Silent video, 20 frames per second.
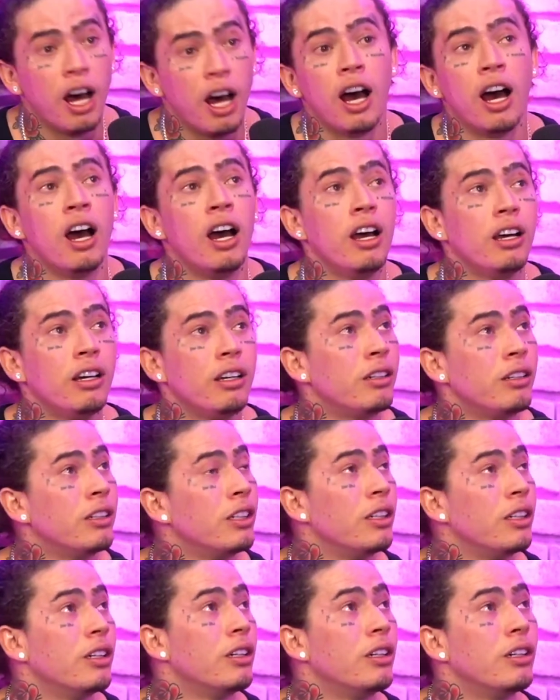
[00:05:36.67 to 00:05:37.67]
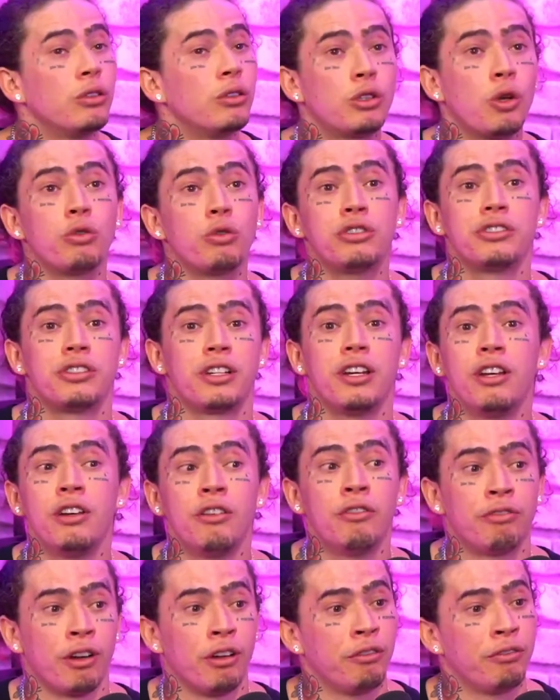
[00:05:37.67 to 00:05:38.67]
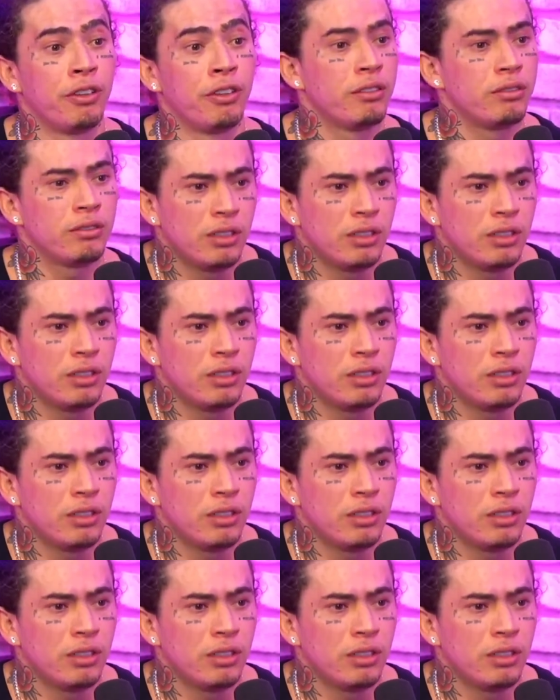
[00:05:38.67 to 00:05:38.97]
ah, eu tenho um chifre. não, fiz...